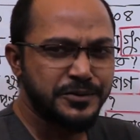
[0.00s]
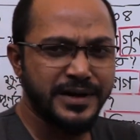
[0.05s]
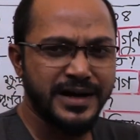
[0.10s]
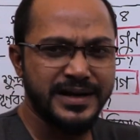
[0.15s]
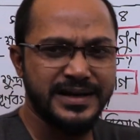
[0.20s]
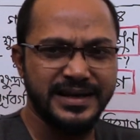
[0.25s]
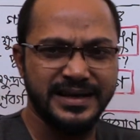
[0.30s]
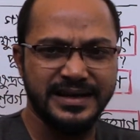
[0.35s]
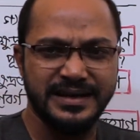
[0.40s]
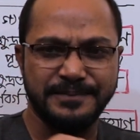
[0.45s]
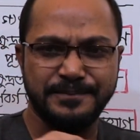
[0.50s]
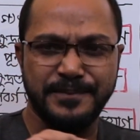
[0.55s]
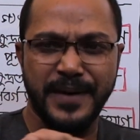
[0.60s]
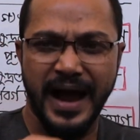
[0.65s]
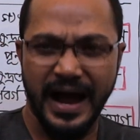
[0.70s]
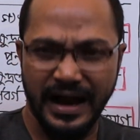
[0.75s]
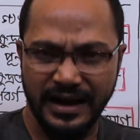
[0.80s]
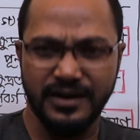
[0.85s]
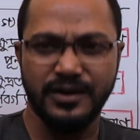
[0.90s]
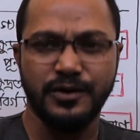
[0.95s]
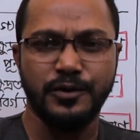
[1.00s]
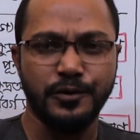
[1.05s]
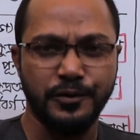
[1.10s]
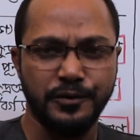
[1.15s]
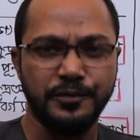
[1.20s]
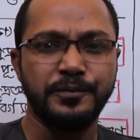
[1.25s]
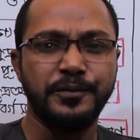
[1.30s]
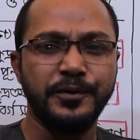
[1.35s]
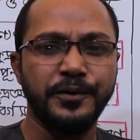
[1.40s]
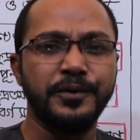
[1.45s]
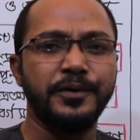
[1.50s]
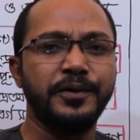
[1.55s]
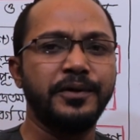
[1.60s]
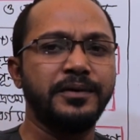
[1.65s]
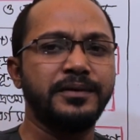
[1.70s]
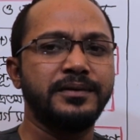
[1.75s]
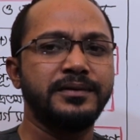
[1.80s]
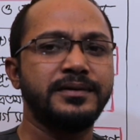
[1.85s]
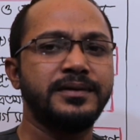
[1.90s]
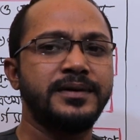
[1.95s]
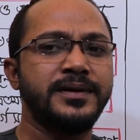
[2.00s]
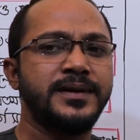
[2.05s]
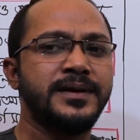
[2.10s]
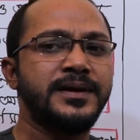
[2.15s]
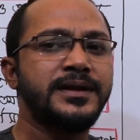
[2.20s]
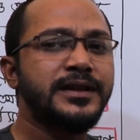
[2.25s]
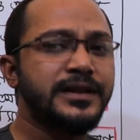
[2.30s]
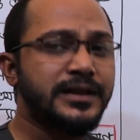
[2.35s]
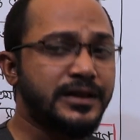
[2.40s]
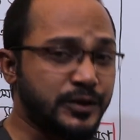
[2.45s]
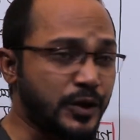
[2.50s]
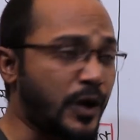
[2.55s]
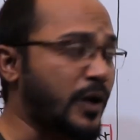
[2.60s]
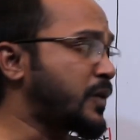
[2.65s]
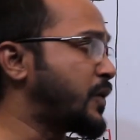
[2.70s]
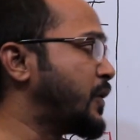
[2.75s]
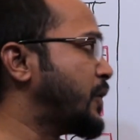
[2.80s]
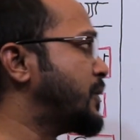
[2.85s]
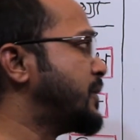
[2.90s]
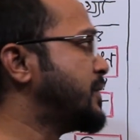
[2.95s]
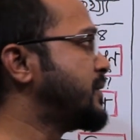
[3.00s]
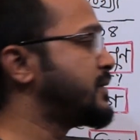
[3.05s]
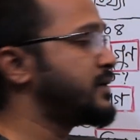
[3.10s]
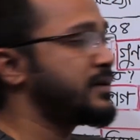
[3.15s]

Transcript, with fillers: জোড়াটিকে ভাগ করব তখন